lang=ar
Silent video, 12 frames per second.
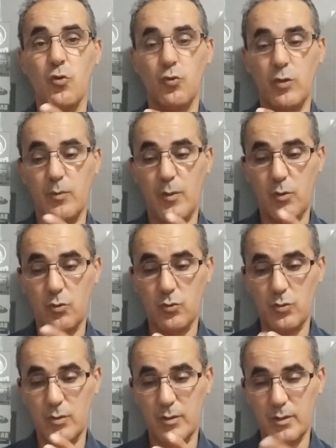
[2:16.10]
وكما
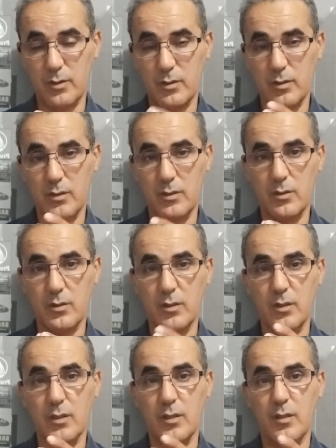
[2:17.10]
يقولوا
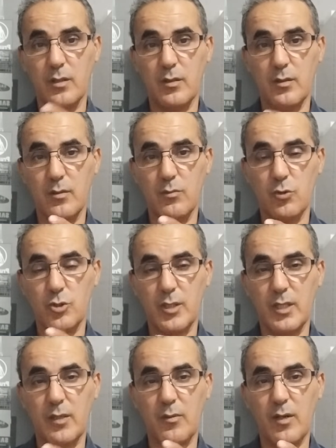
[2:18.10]

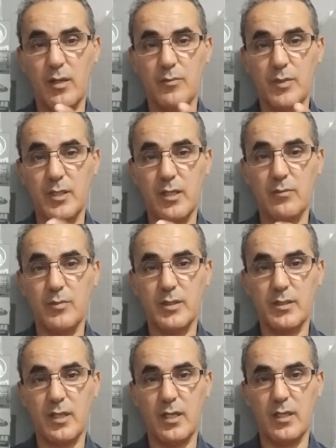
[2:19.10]
المشكل اللي وقع بينه
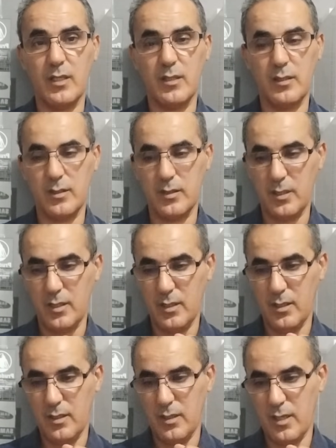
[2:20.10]
بين تاع
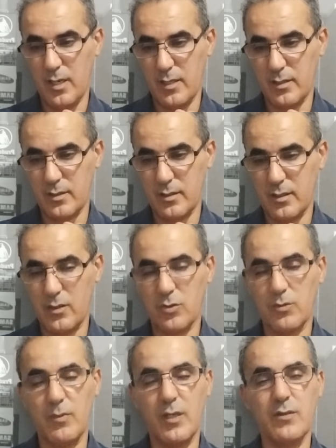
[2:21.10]
آية
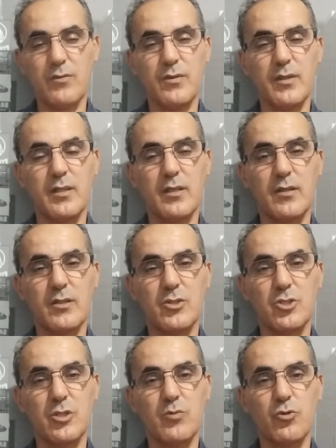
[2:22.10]
عثمان في
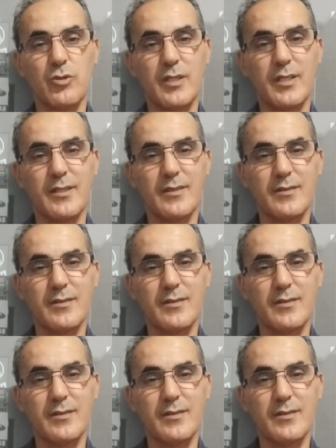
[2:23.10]
جيبوتي